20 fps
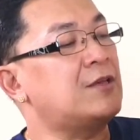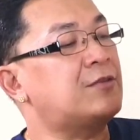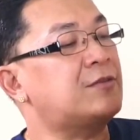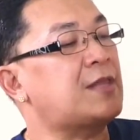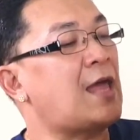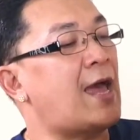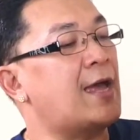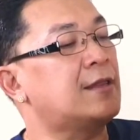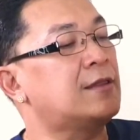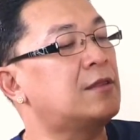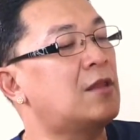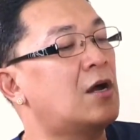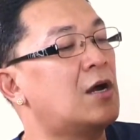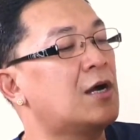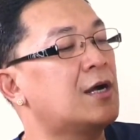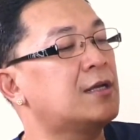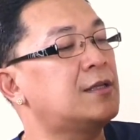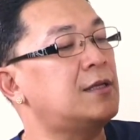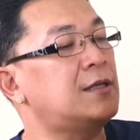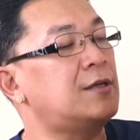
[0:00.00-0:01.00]

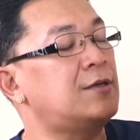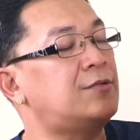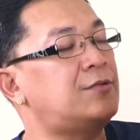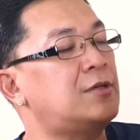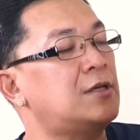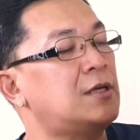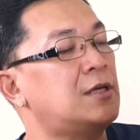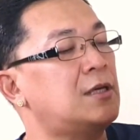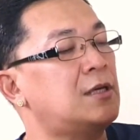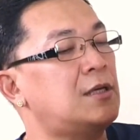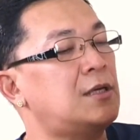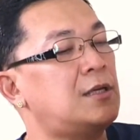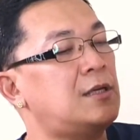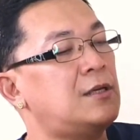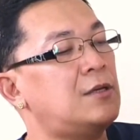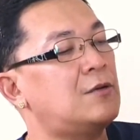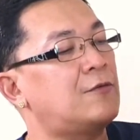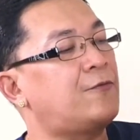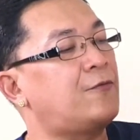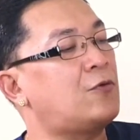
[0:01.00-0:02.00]
standard, ECE.
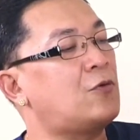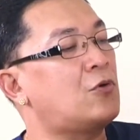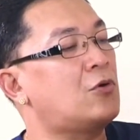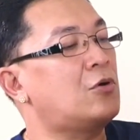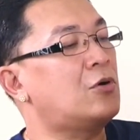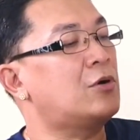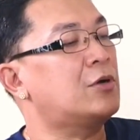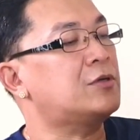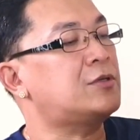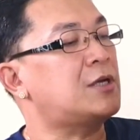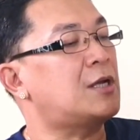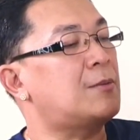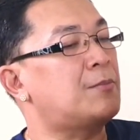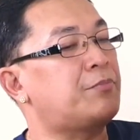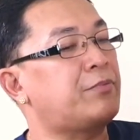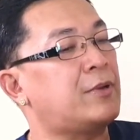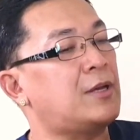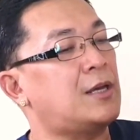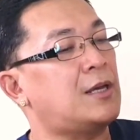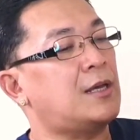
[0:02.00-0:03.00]
E, of course,
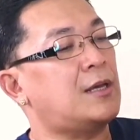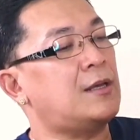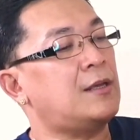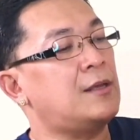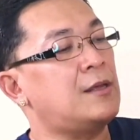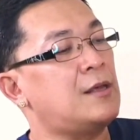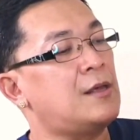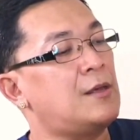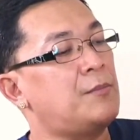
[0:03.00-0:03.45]
syempre,